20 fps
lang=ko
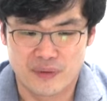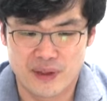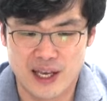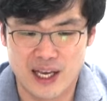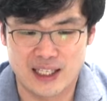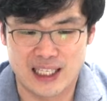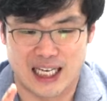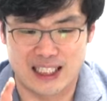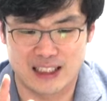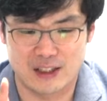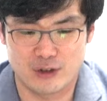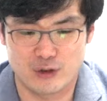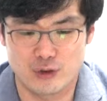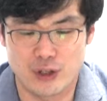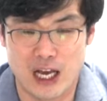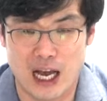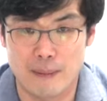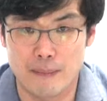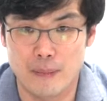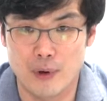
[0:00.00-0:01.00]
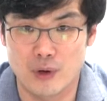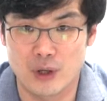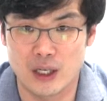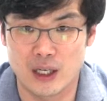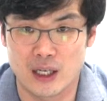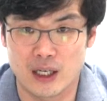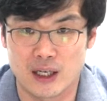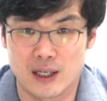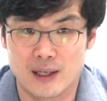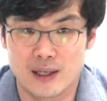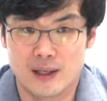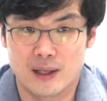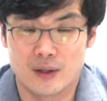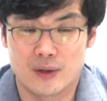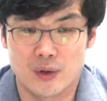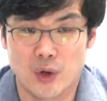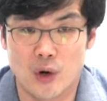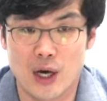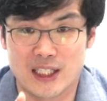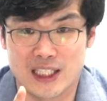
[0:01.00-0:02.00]
네 자식 중에 한 명이
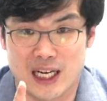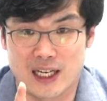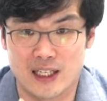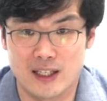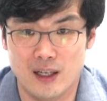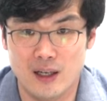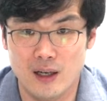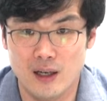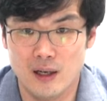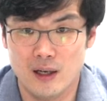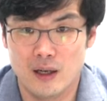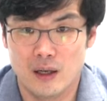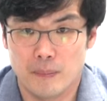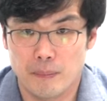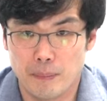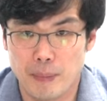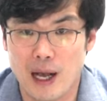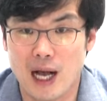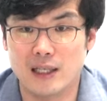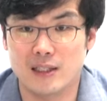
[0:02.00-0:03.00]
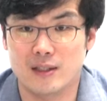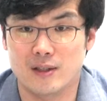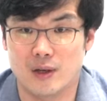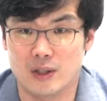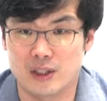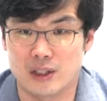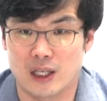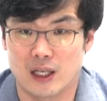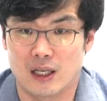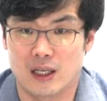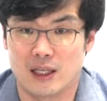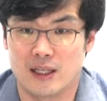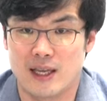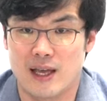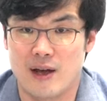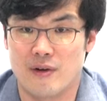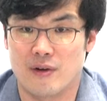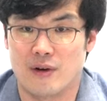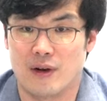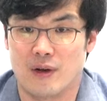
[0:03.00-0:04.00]
너의 자리를 빼앗을 것이다.
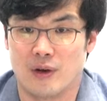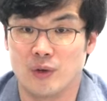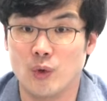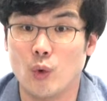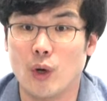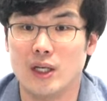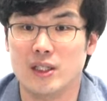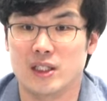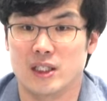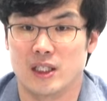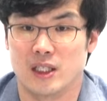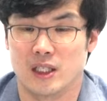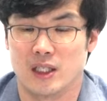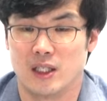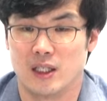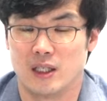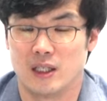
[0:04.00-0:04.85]
예언을 해요. 똑같이.